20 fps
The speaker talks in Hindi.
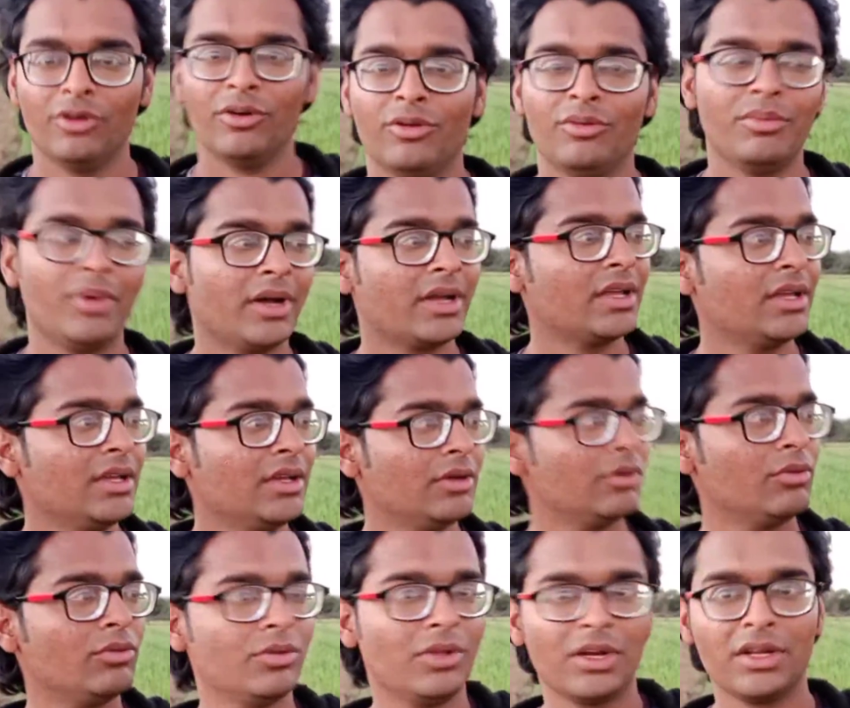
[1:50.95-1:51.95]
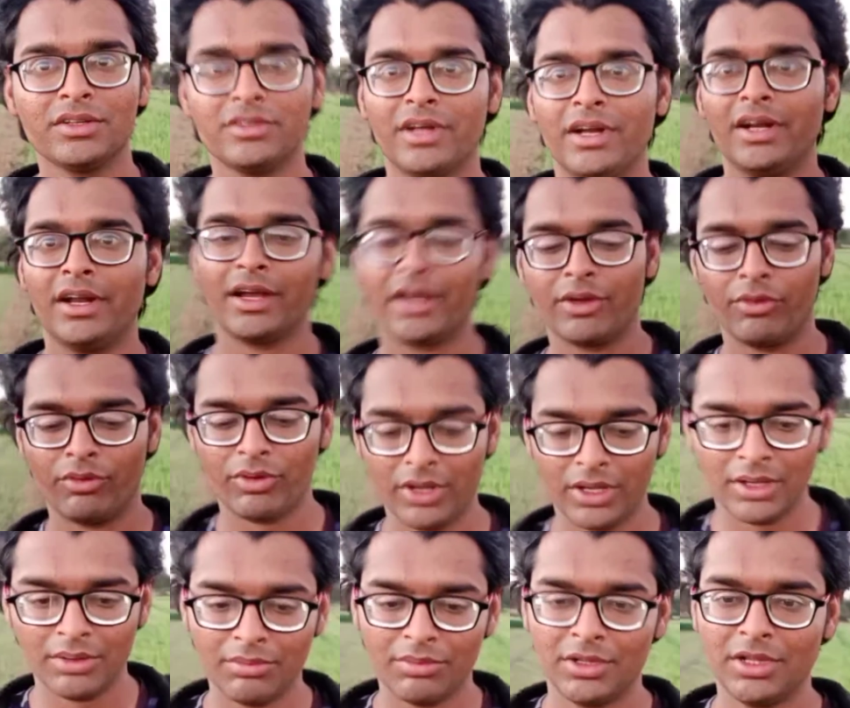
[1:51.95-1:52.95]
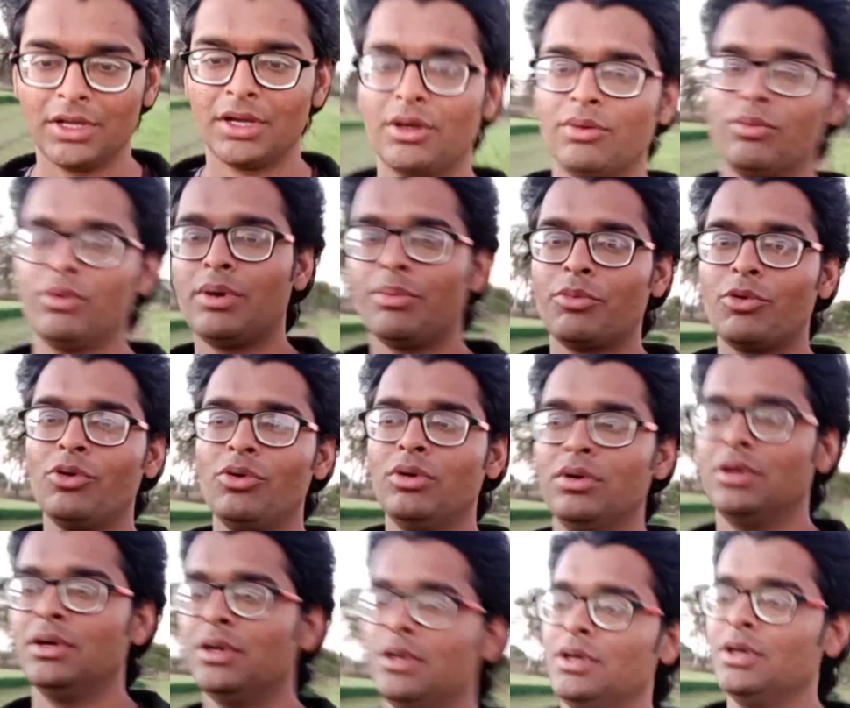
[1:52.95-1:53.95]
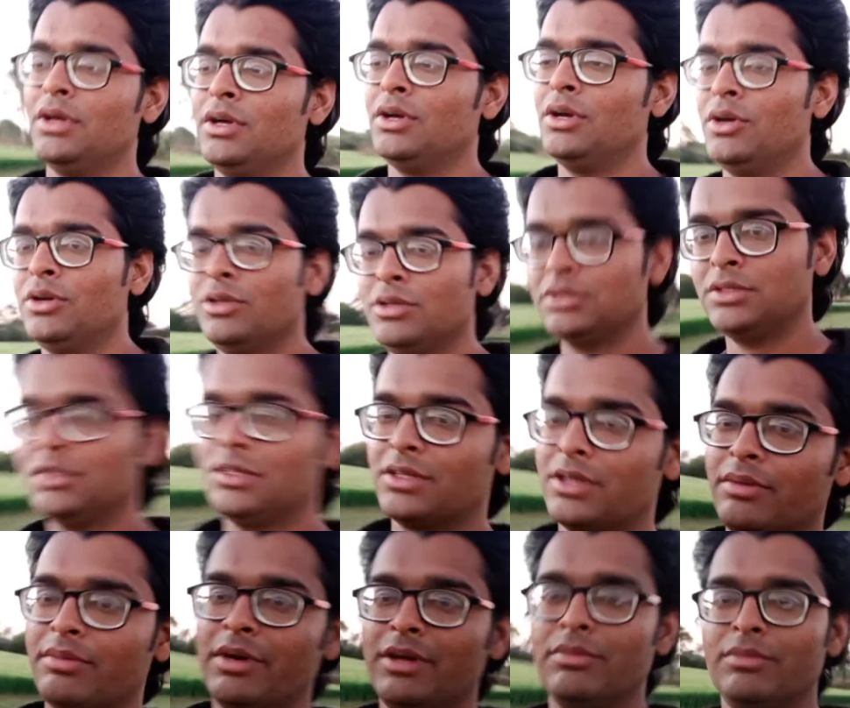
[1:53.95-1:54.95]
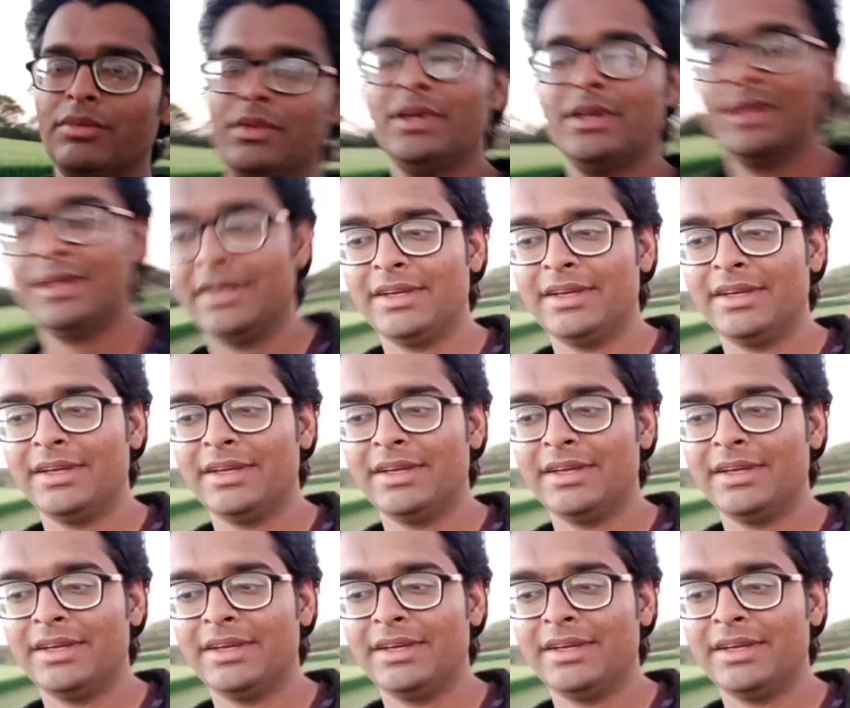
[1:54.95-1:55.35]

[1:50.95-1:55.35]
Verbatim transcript: और बाकी उधर की साइड लगे हुए हैं मैं दिखाऊँगा आपको जिसके बाद में